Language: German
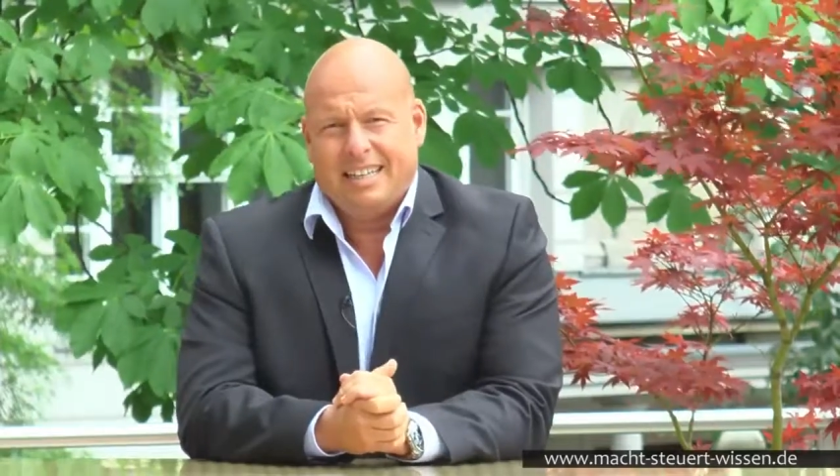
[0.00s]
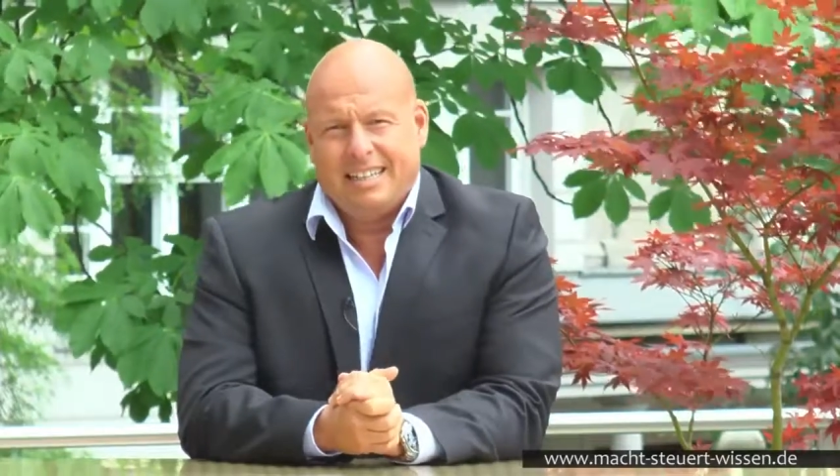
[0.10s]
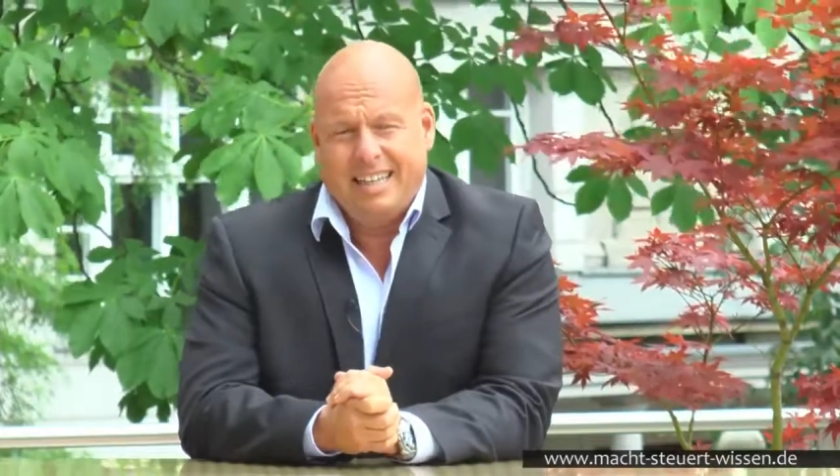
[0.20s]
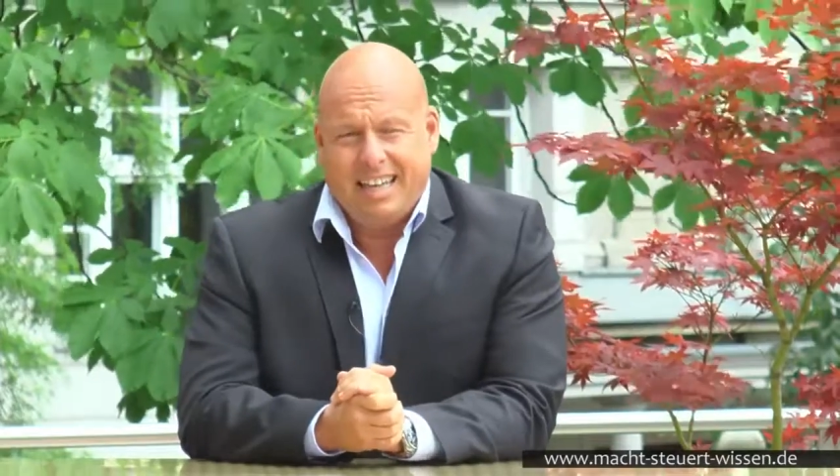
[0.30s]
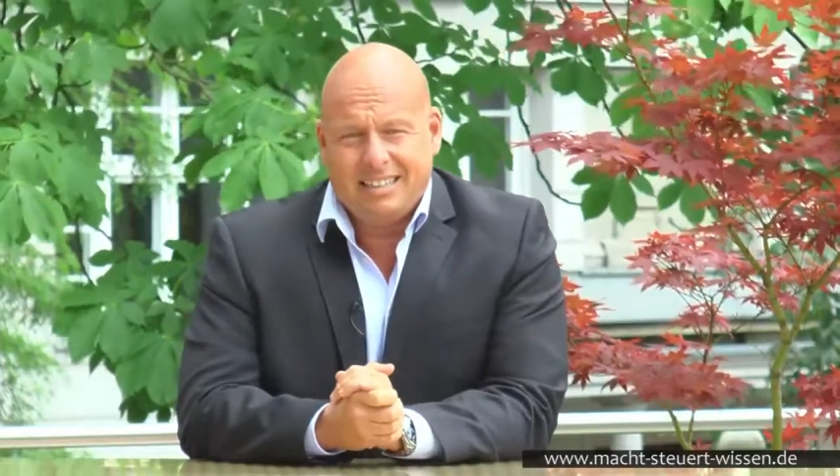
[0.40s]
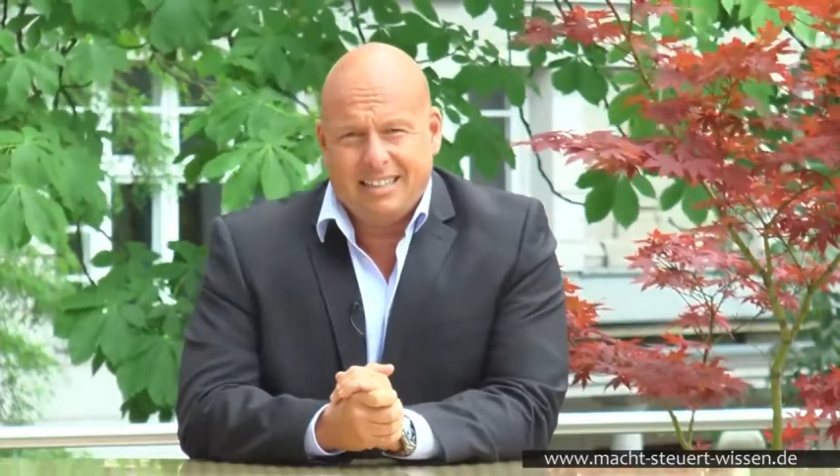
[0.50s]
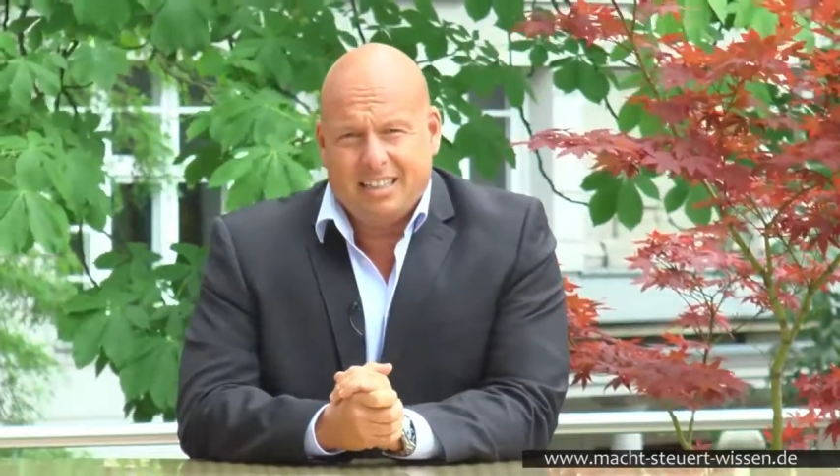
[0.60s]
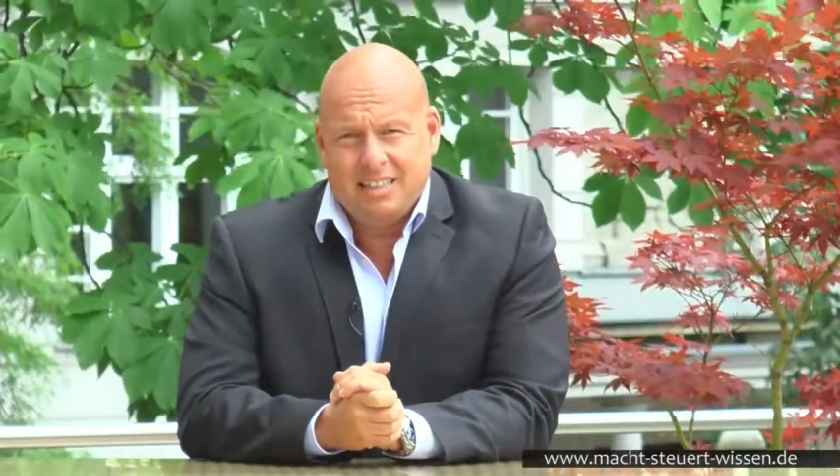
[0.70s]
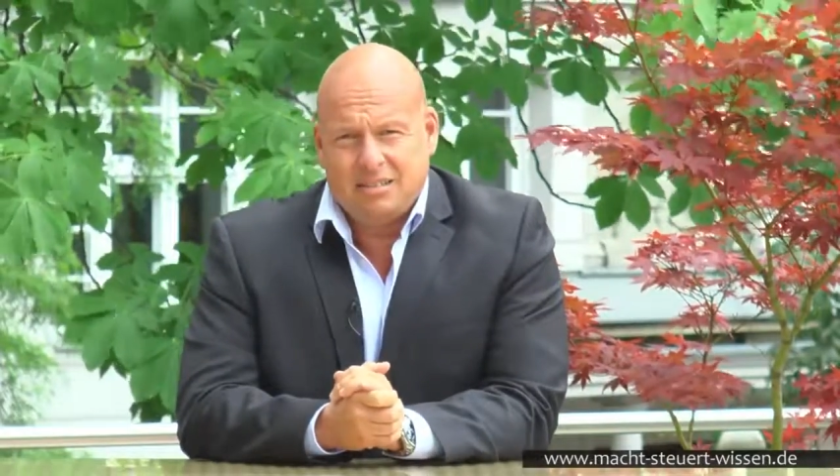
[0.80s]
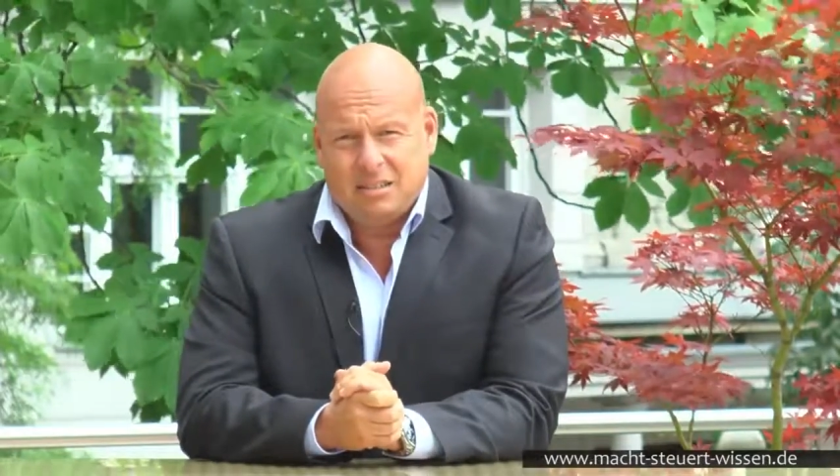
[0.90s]

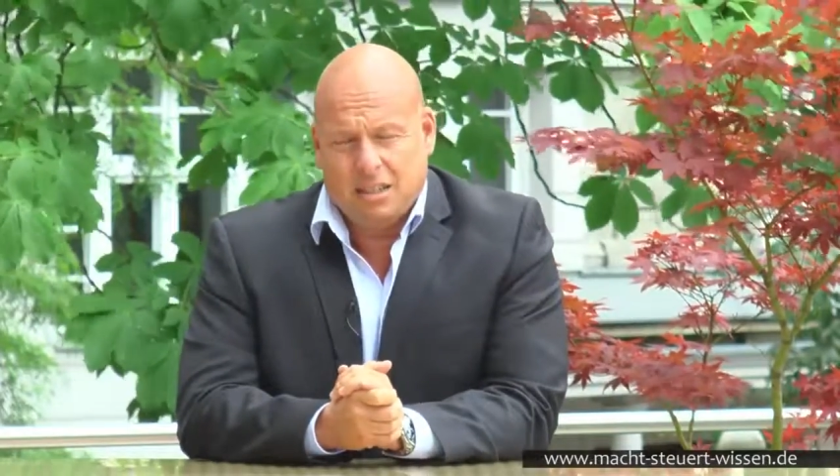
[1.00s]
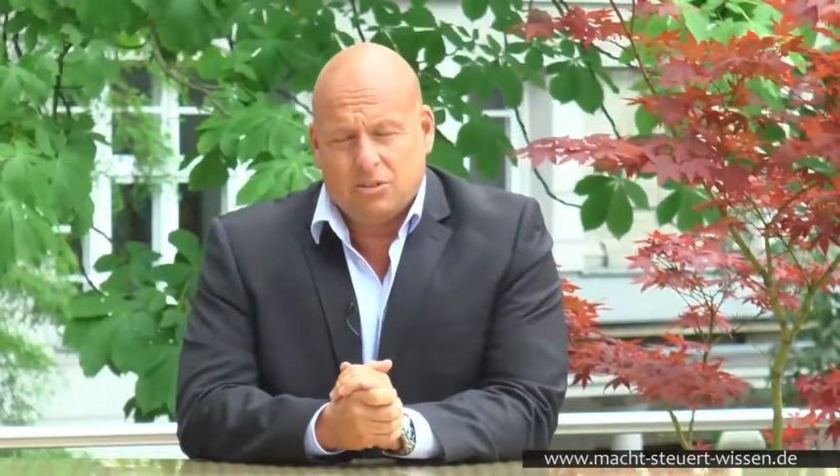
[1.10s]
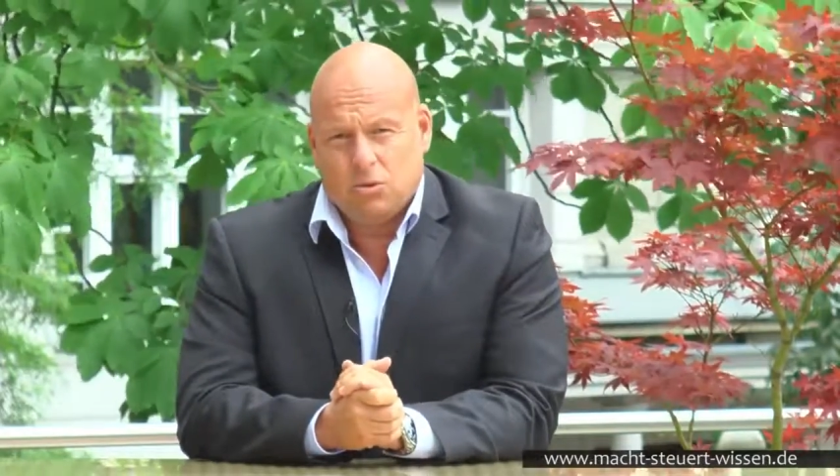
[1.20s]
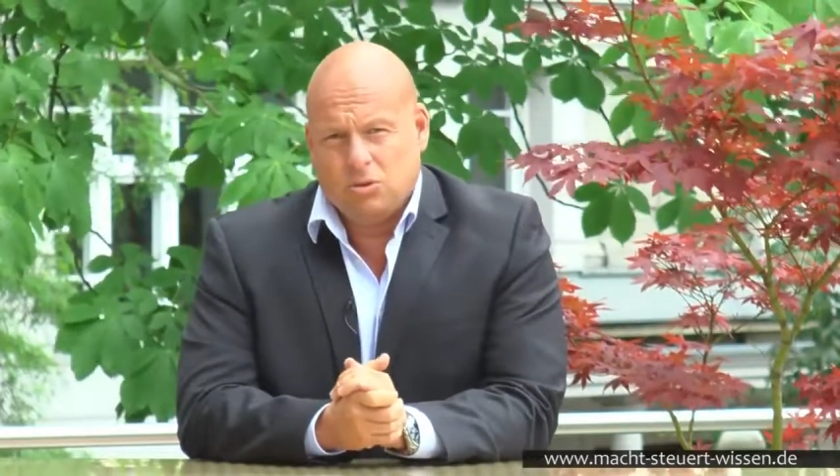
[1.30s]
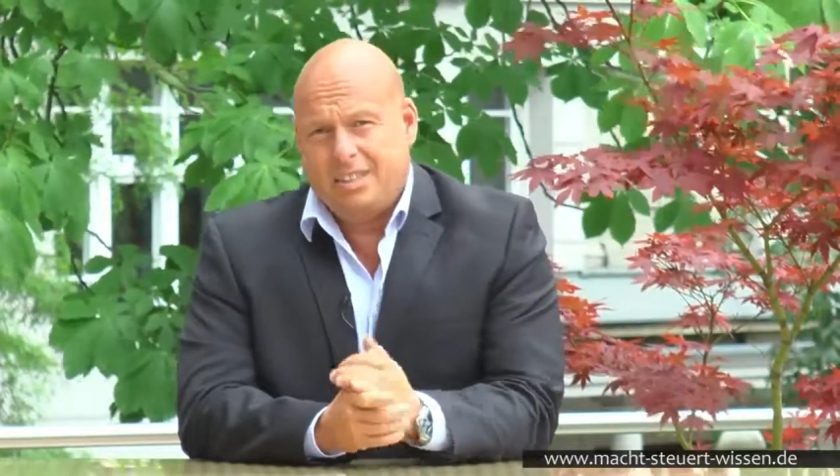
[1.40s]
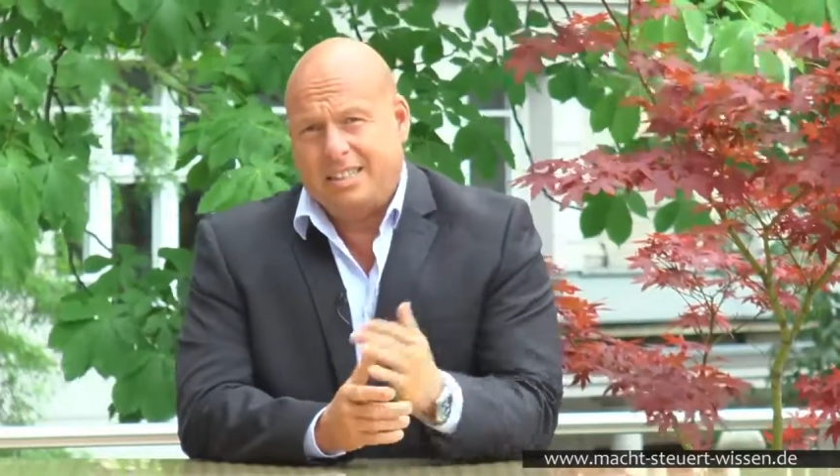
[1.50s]
Gärtner angucken,